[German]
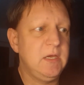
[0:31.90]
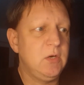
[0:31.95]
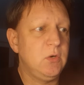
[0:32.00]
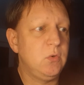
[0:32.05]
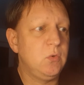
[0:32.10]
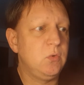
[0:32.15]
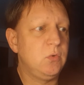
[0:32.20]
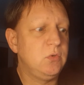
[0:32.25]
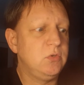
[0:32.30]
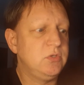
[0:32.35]

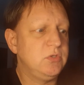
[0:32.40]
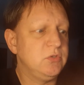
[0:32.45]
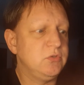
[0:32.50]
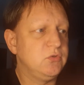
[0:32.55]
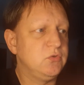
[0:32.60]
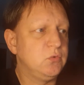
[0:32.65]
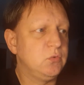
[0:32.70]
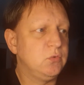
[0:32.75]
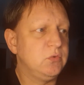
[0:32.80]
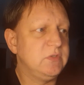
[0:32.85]
Und
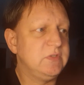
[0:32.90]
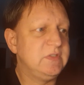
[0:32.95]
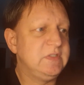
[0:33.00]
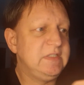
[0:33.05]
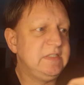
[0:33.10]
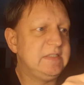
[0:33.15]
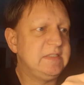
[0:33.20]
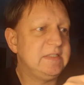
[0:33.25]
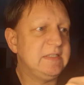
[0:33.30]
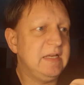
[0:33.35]
so
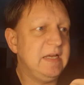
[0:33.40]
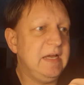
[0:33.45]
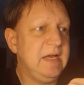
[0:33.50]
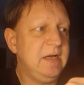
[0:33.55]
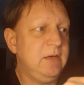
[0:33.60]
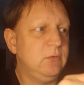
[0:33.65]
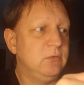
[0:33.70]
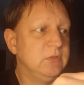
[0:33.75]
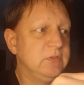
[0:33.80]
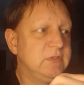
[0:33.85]
sieht es
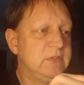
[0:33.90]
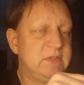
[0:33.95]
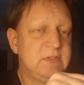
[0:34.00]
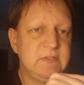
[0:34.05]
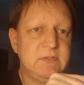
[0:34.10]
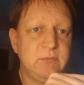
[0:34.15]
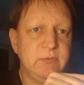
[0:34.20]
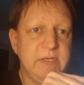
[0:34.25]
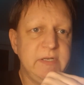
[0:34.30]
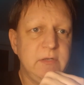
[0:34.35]

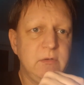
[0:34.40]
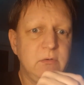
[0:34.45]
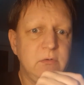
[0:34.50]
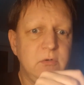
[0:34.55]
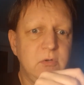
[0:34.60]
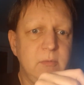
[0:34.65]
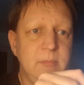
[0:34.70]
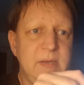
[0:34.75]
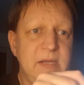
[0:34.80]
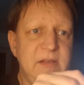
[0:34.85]
aus. Zur Erinnerung
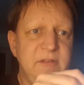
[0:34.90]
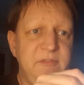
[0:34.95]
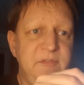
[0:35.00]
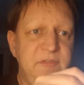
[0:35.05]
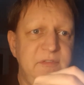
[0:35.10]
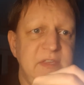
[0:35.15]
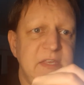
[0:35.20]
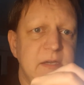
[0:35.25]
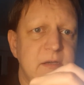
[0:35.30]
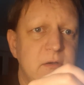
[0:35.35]
nochmal,
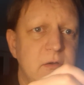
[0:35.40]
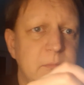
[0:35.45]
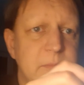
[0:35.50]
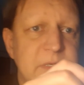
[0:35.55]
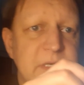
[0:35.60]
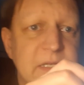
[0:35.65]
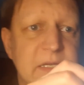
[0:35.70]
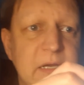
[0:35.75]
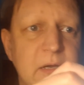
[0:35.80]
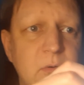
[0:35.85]
vier
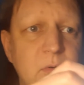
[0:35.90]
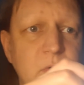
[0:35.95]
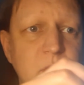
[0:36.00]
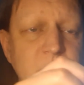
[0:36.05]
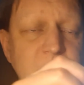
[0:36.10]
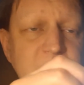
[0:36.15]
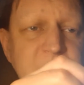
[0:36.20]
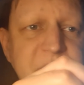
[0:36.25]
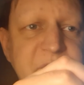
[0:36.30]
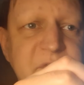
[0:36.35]
kommen
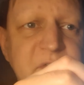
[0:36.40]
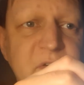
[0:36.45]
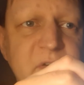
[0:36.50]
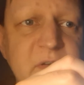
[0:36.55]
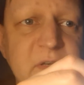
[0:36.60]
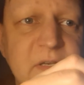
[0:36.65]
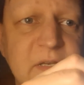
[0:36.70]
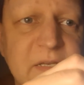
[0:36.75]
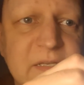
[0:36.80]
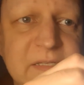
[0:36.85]
in
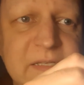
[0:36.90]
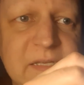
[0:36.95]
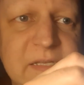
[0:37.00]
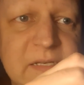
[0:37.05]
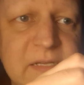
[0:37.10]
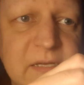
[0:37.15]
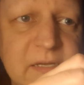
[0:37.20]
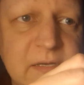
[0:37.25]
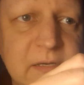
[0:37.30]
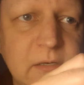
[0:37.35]
von
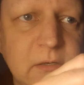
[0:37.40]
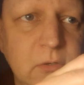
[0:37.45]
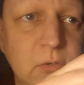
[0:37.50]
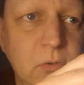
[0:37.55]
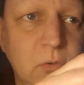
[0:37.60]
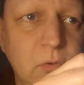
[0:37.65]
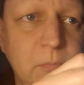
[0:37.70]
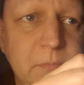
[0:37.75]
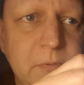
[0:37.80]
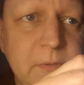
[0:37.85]
jeder
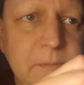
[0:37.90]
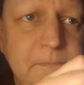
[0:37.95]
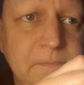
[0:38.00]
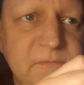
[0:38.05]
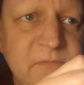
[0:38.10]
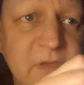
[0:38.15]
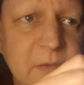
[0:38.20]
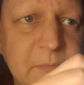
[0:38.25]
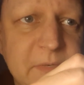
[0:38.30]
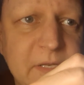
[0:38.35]
Gruppe.
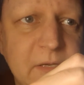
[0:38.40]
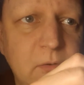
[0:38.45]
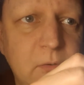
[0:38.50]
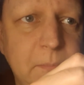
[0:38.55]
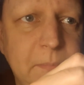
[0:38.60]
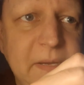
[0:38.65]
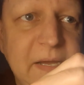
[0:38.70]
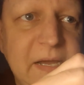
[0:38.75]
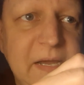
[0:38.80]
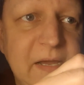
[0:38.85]
Wir haben in der
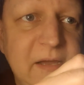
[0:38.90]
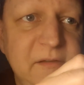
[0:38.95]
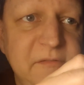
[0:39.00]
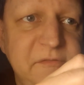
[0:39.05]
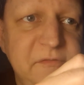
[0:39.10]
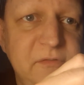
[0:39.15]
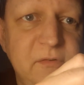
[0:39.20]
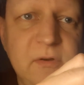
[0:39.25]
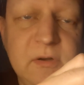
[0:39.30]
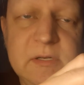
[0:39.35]
Gruppe A
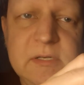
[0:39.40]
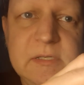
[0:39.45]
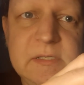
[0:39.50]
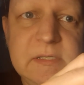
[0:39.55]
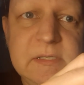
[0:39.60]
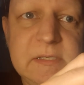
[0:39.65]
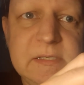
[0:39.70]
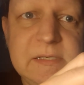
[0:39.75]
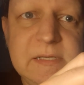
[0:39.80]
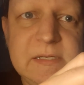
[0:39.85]

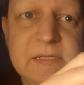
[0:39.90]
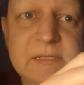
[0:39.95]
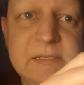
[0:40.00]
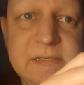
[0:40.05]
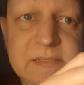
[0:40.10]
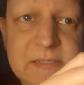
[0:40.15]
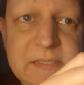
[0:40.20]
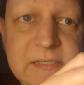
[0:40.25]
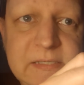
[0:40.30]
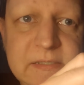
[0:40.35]
vorne
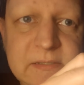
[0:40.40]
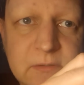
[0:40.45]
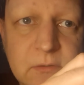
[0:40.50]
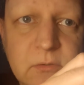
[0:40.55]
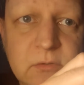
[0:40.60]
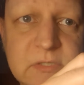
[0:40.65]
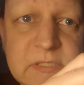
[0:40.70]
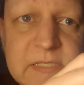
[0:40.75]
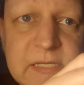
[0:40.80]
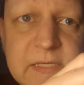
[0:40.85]
nicht
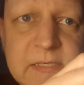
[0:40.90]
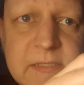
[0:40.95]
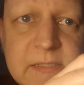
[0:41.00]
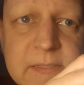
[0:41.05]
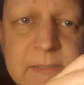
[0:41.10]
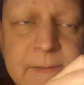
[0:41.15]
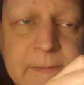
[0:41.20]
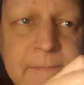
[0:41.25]
Russland